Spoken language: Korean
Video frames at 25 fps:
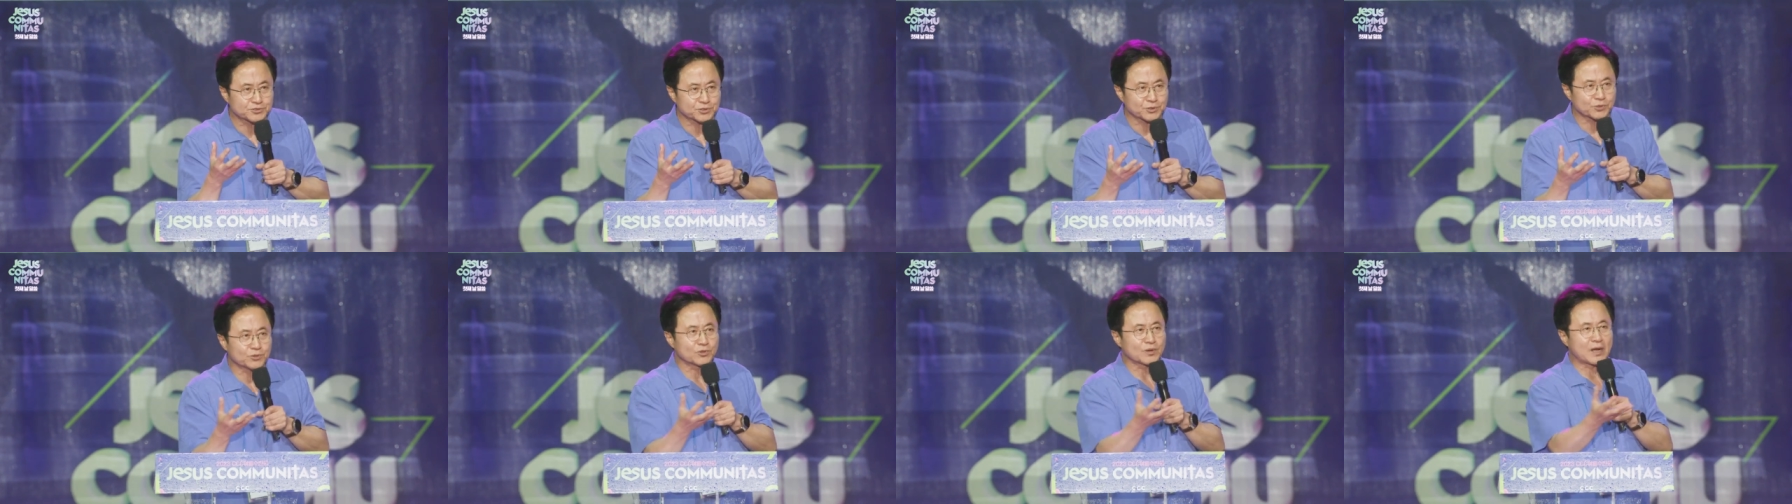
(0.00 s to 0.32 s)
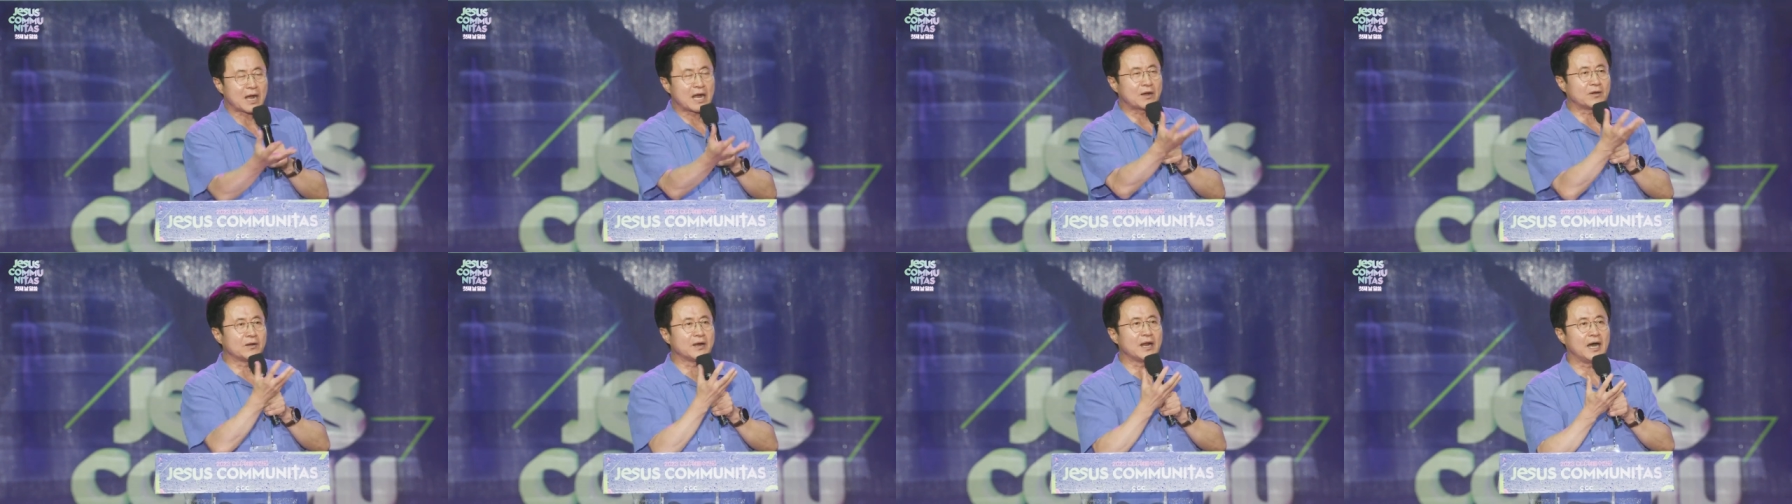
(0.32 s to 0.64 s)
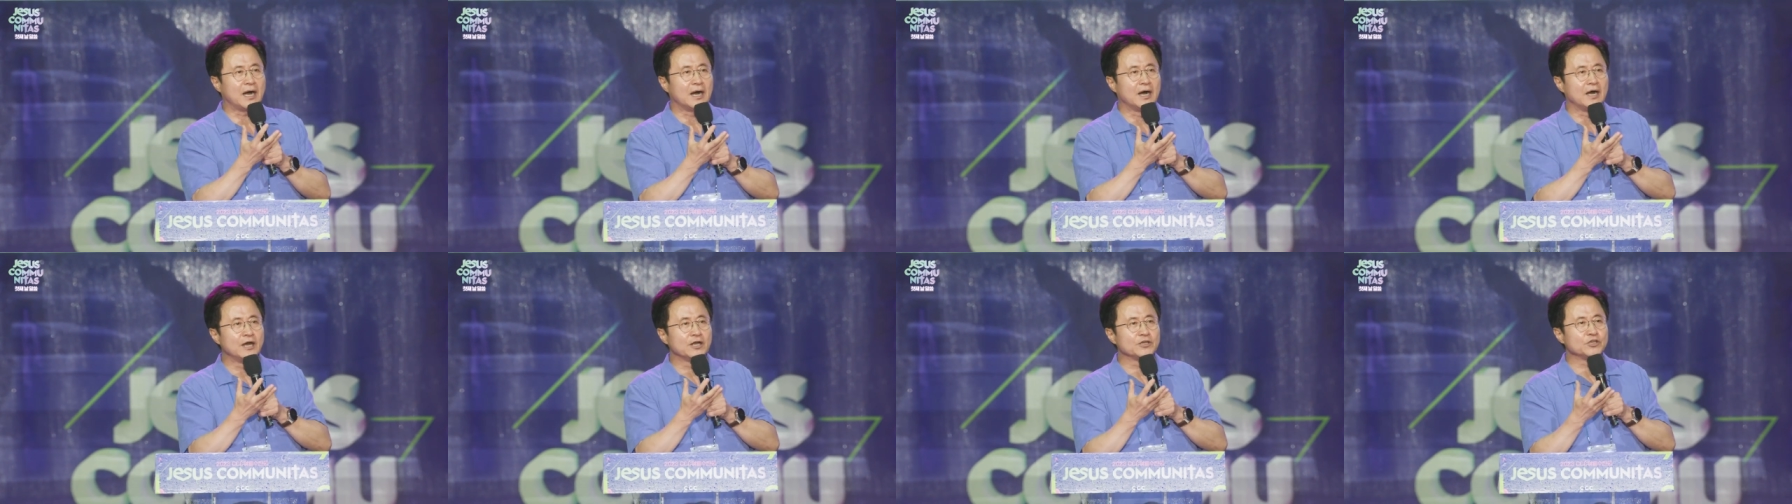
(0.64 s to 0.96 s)
쪽으로
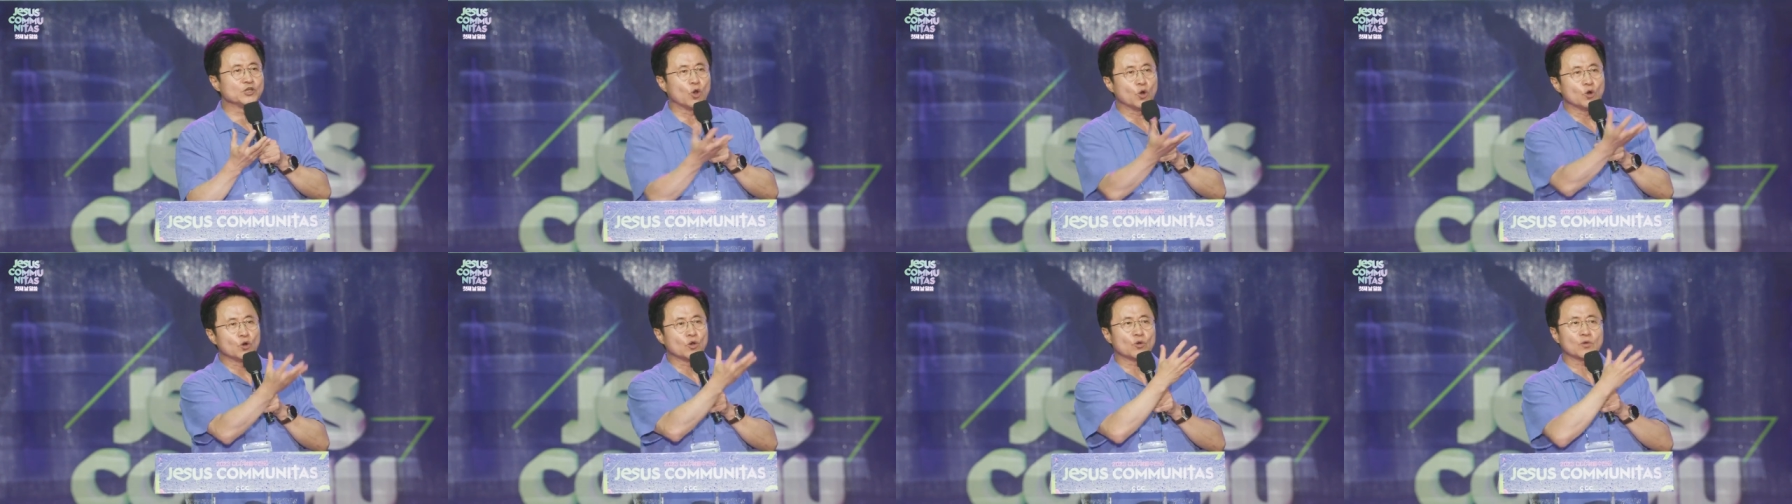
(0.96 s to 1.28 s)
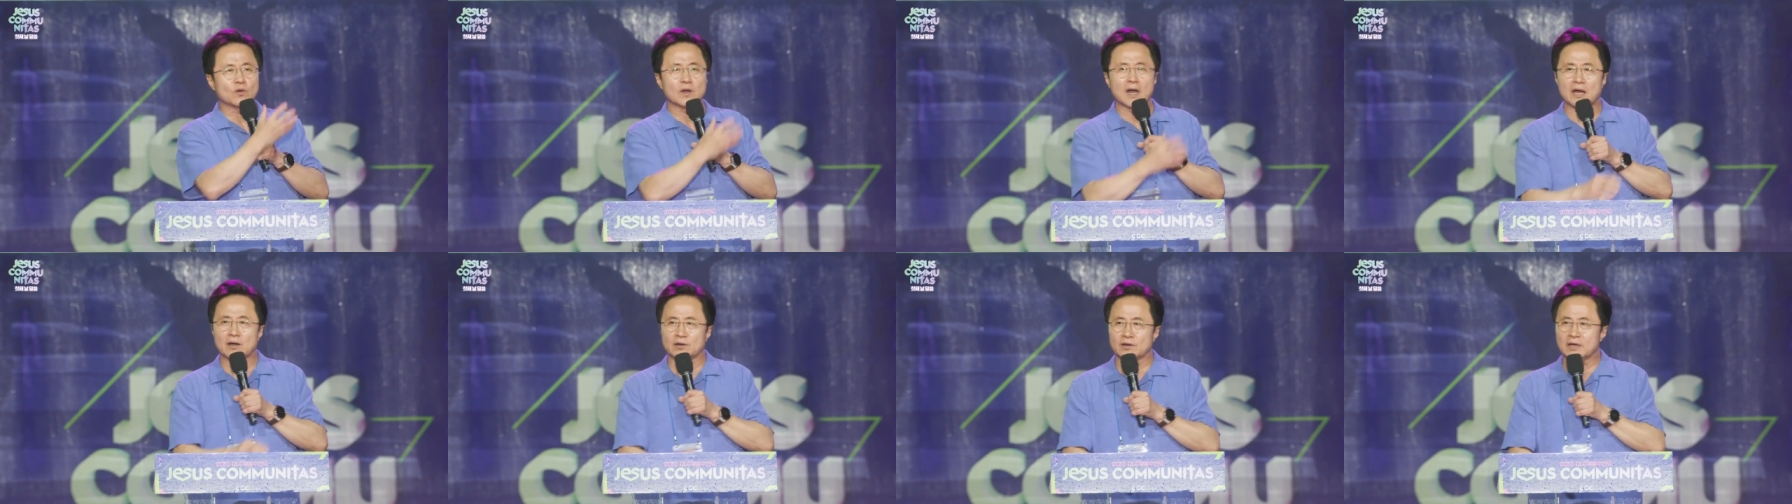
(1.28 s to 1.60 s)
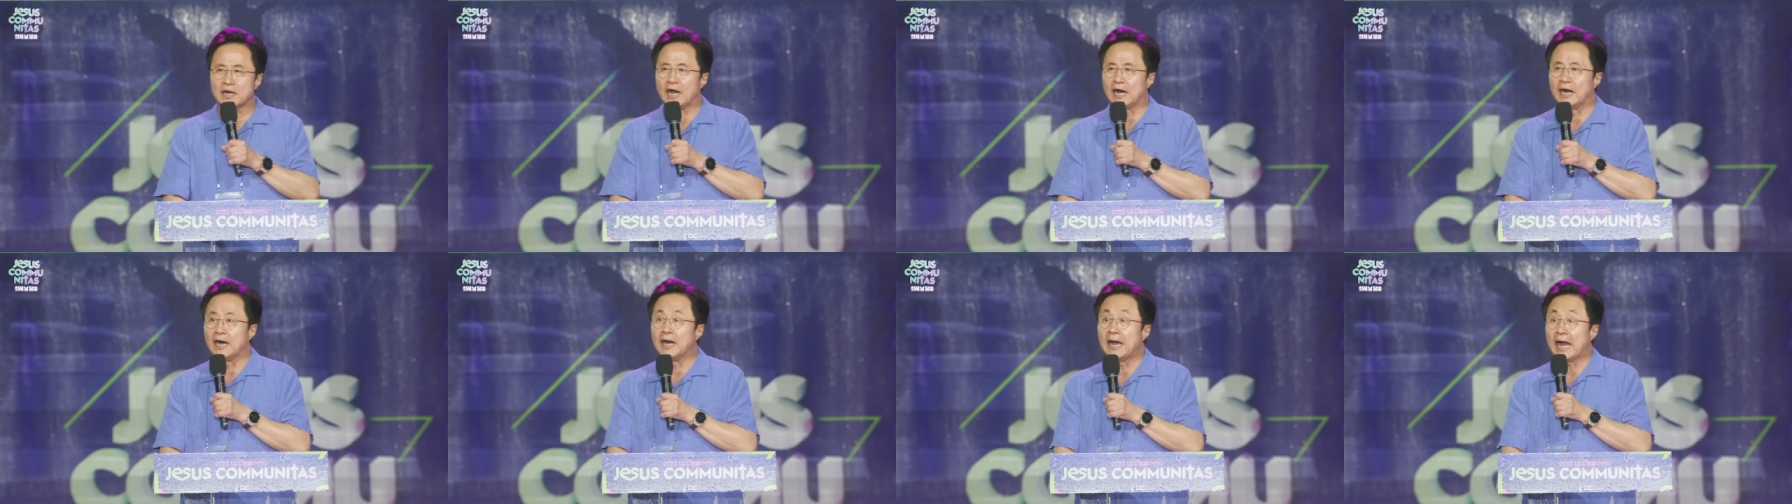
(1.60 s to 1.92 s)
가거나, 욜로로
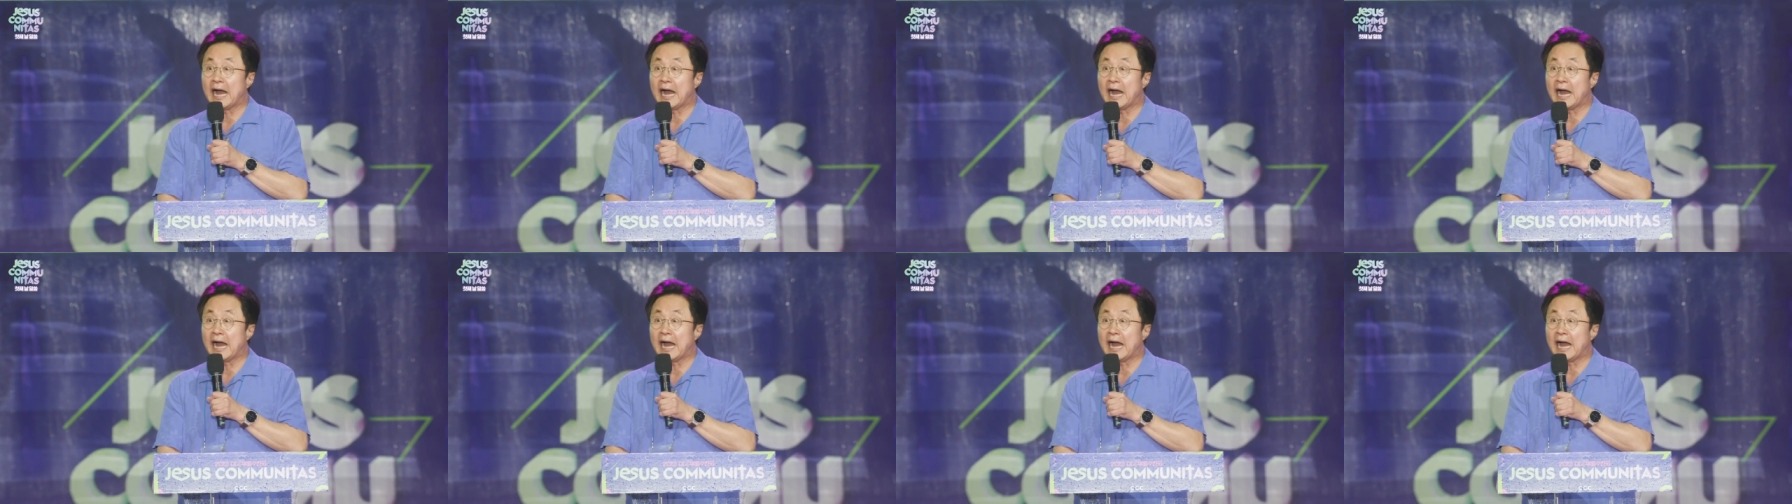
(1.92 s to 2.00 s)
가거나,